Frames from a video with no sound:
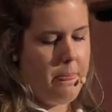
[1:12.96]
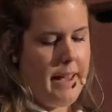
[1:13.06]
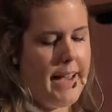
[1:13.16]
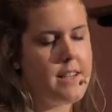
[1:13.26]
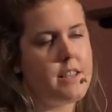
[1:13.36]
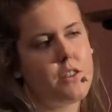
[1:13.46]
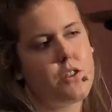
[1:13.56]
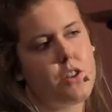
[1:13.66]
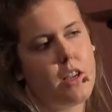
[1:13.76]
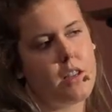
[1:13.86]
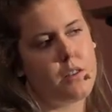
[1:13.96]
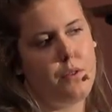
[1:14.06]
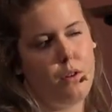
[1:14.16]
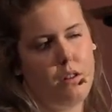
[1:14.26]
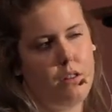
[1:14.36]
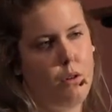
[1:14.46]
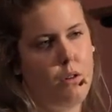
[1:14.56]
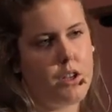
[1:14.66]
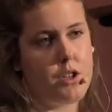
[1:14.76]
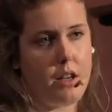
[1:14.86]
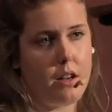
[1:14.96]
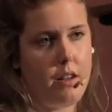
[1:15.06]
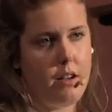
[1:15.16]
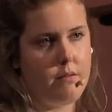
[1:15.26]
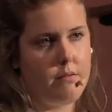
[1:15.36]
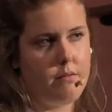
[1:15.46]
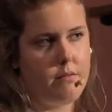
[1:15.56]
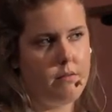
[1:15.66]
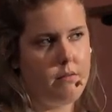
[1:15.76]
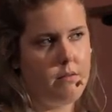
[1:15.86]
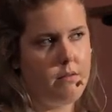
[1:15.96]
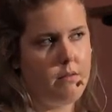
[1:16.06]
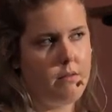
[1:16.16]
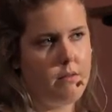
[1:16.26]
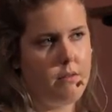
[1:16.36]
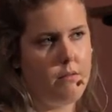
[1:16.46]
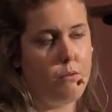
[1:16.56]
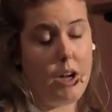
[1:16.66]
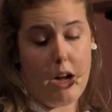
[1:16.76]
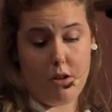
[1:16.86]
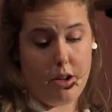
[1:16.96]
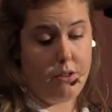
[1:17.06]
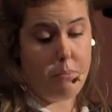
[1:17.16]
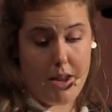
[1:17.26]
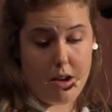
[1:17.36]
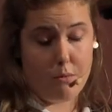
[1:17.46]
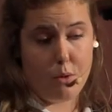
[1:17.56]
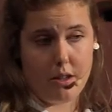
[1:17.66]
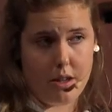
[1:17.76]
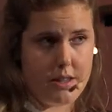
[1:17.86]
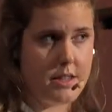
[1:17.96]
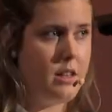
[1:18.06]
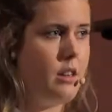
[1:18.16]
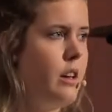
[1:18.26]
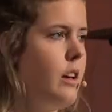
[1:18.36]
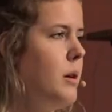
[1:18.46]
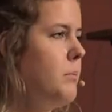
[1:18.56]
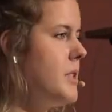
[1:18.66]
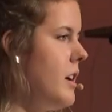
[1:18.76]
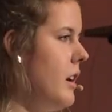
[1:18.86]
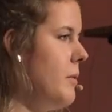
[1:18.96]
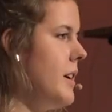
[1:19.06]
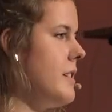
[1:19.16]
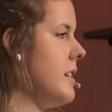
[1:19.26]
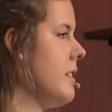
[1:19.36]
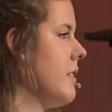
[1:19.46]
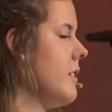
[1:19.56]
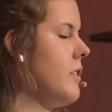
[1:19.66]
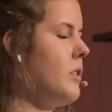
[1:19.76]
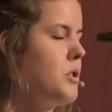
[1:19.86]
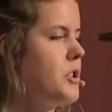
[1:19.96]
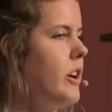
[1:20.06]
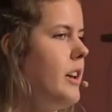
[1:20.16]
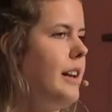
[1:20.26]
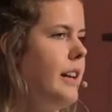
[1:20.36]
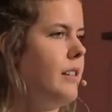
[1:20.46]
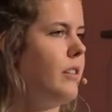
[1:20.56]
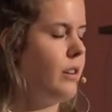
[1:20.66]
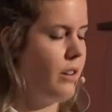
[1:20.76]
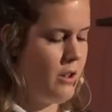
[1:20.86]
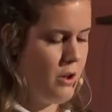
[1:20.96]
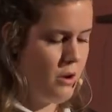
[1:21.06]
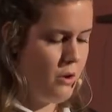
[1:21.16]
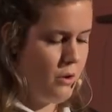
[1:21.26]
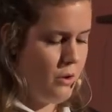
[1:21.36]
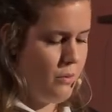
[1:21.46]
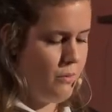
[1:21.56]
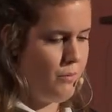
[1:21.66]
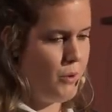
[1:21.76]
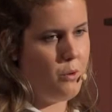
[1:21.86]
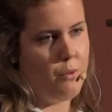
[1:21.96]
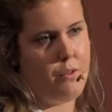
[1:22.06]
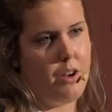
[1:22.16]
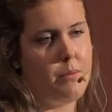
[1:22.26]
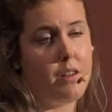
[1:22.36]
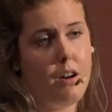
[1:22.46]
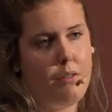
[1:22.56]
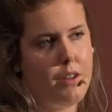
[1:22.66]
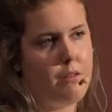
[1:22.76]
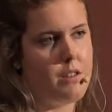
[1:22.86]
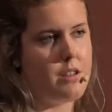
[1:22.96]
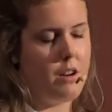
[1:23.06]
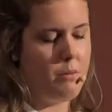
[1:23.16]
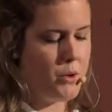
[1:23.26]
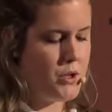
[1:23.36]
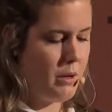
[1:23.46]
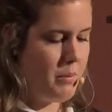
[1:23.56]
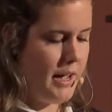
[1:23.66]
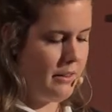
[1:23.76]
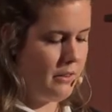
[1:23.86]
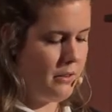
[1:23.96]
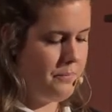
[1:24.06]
Einerseits steckt es voller toller Geschichten, die auch mega mutigend sein können. Psalmen sind so schöne Lieder, wo vor allem David und Salomo geschrieben haben.